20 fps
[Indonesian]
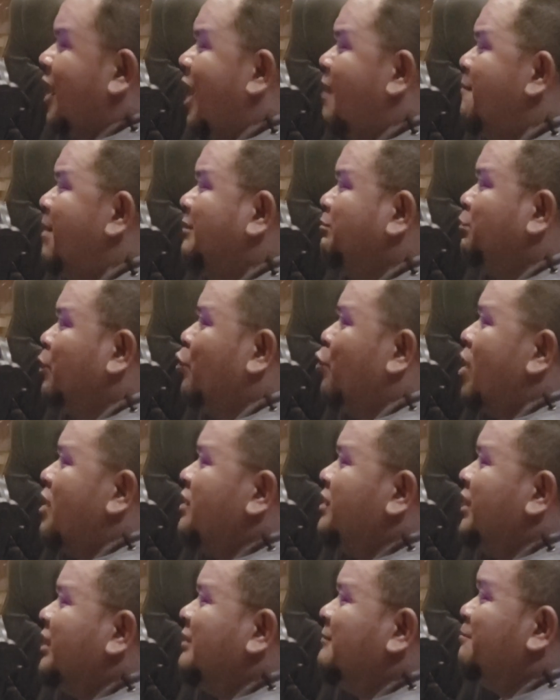amat
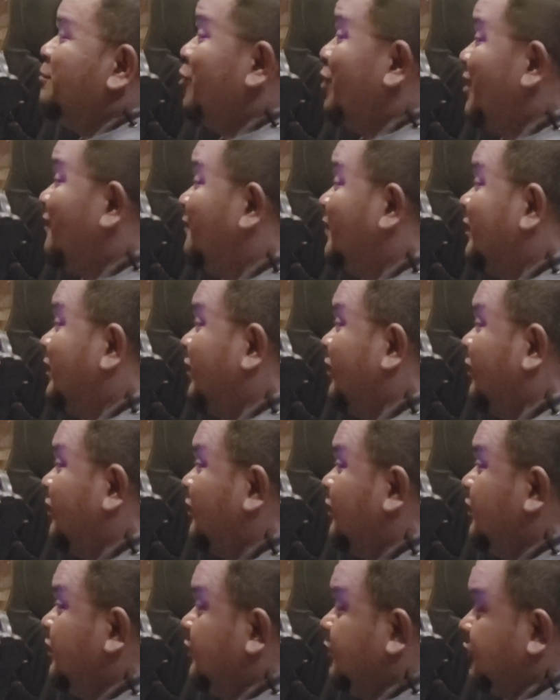mewarnai pola pikir,
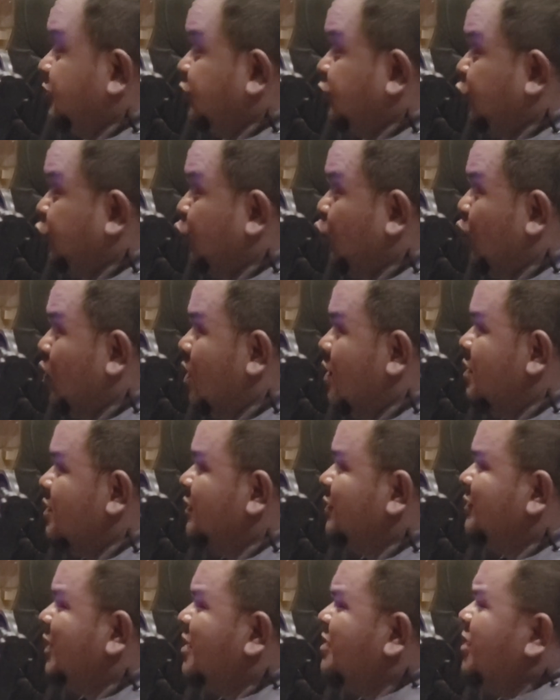jiwa,
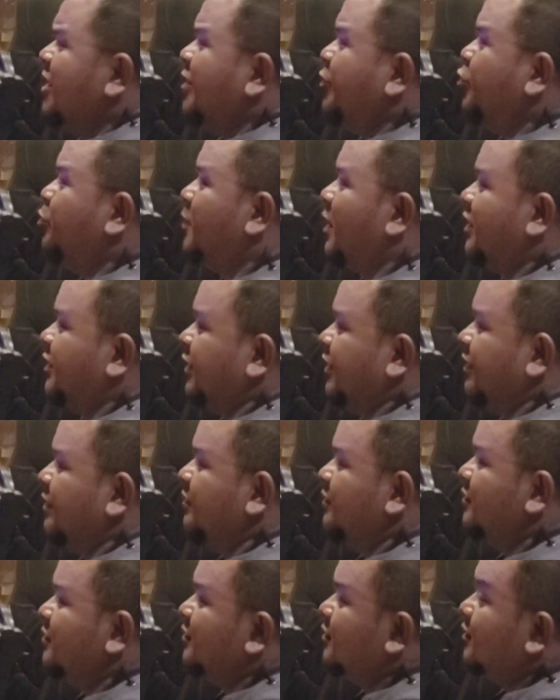dan kehidupannya
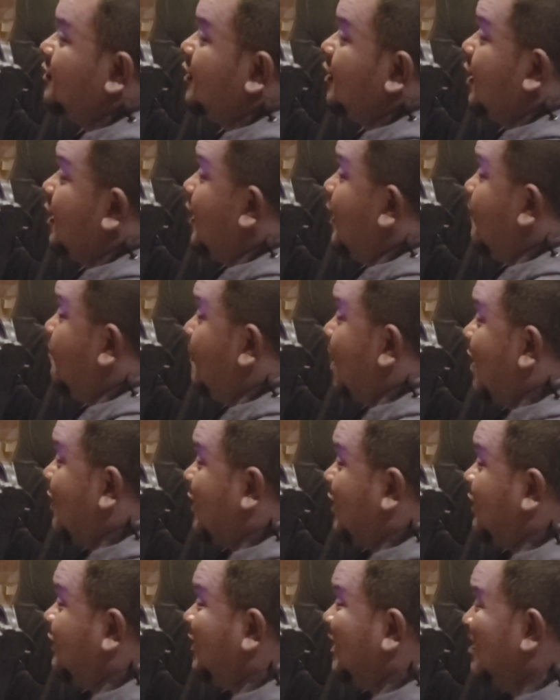
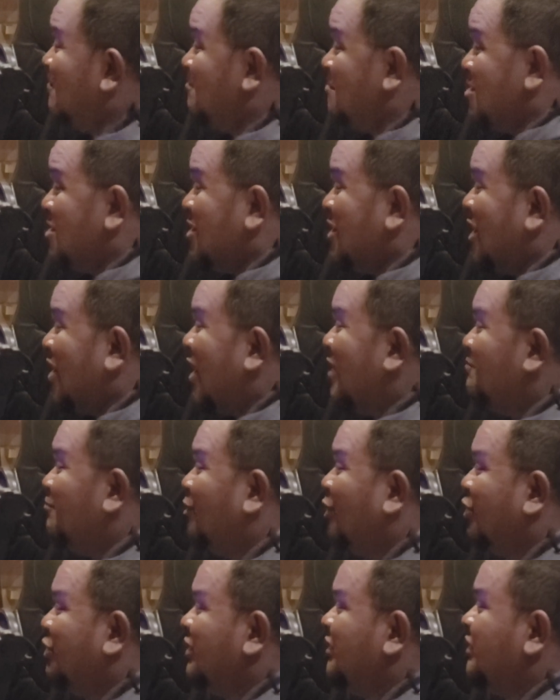bahkan dalam pergerakan
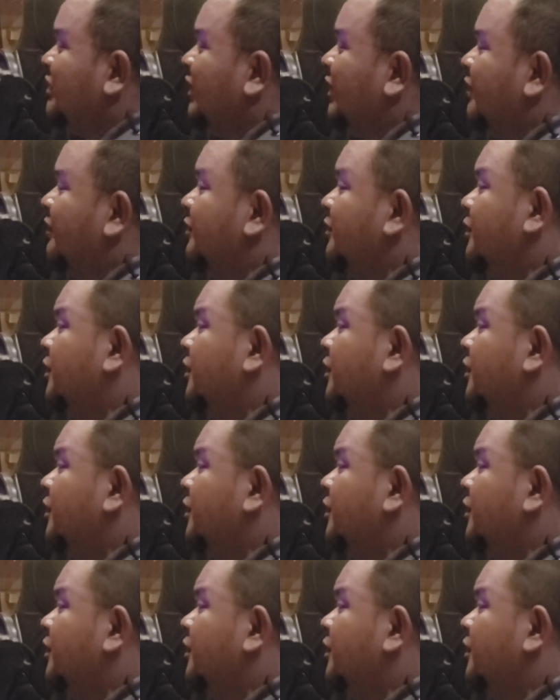politiknya.